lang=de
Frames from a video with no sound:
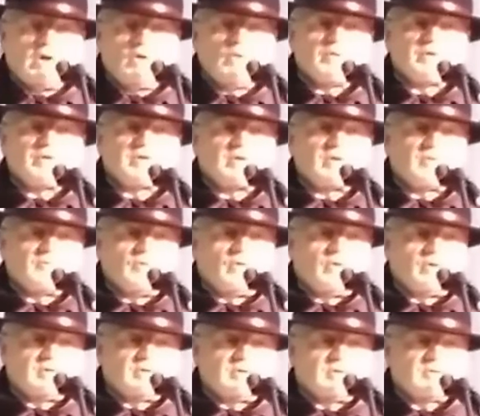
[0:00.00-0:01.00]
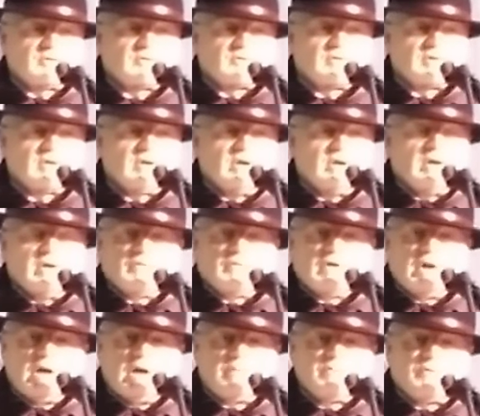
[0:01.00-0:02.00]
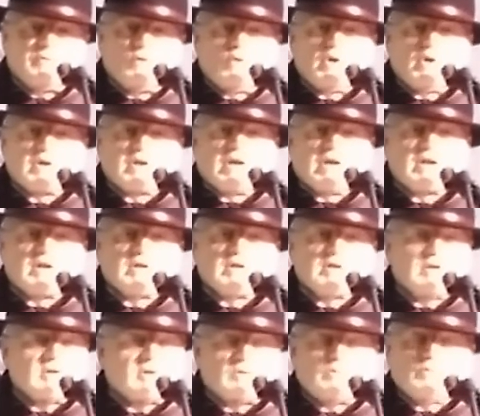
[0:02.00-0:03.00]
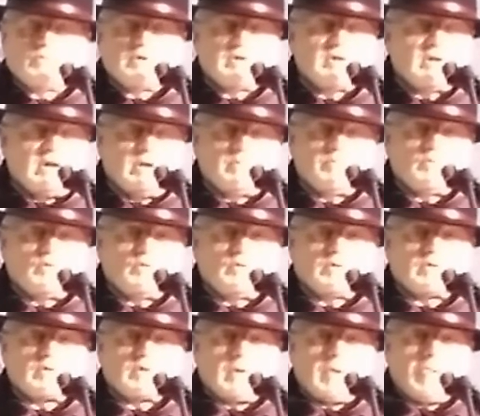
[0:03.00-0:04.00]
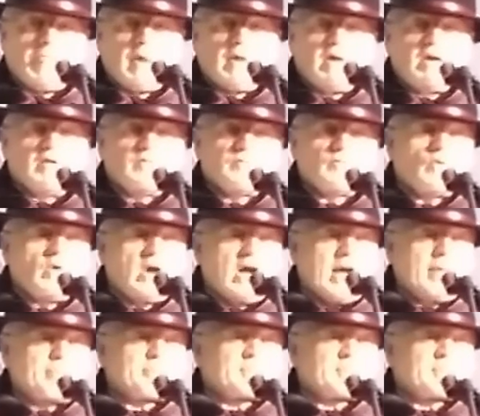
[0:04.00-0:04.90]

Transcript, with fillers: traurig geworden ist. Wir haben Vorgänge nicht nur in Hamburg, wo